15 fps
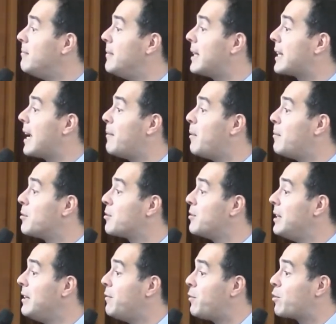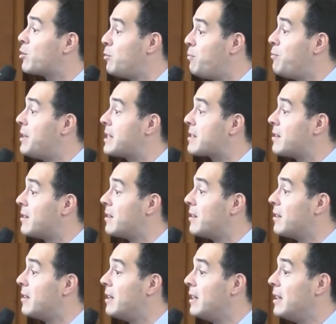et qu'à un moment donné, faut que tu puisses,
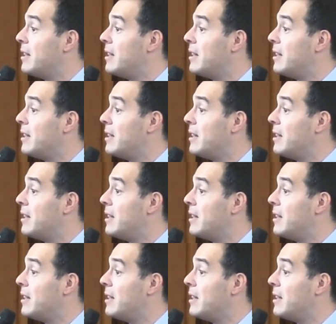euh,